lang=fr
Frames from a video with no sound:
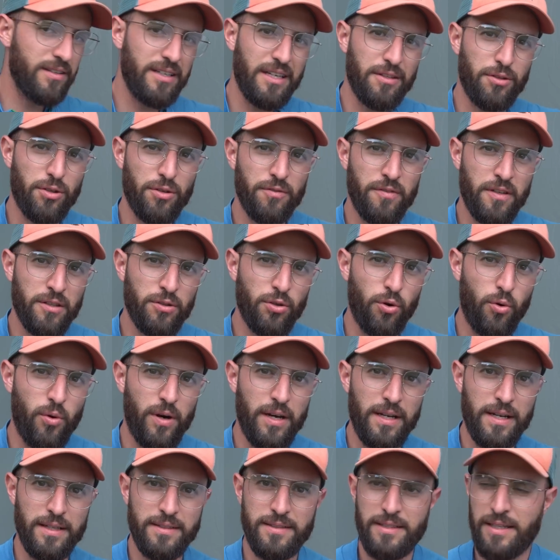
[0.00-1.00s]

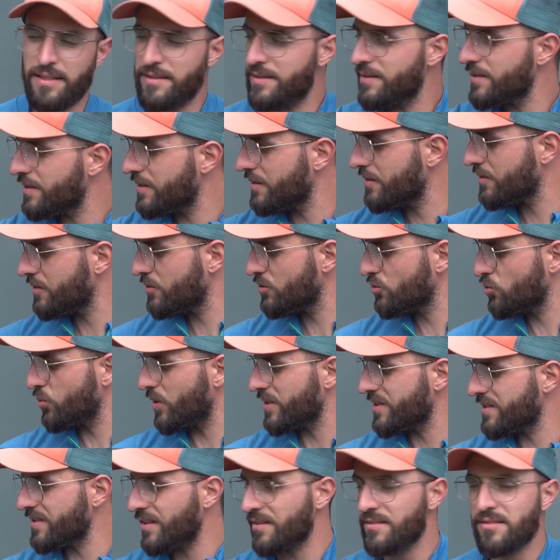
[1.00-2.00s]
83 à la tête,
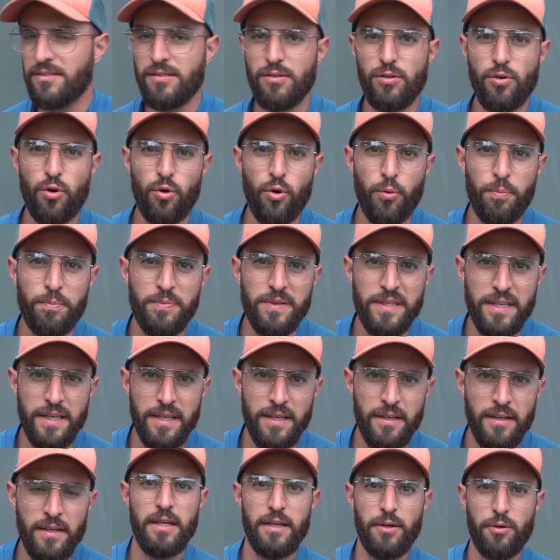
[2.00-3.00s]
60 au
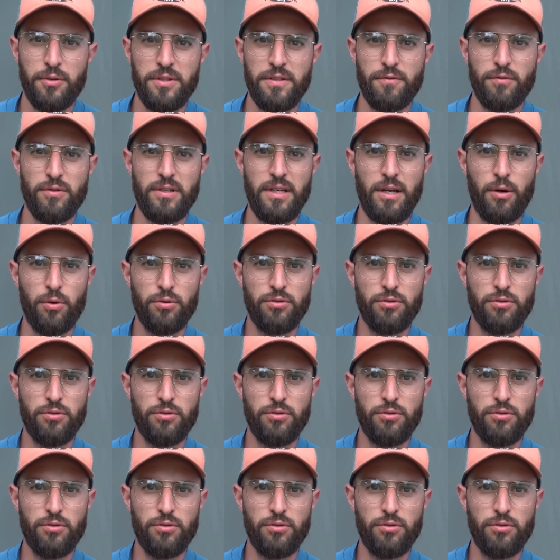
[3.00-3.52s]
pied. Et au niveau de la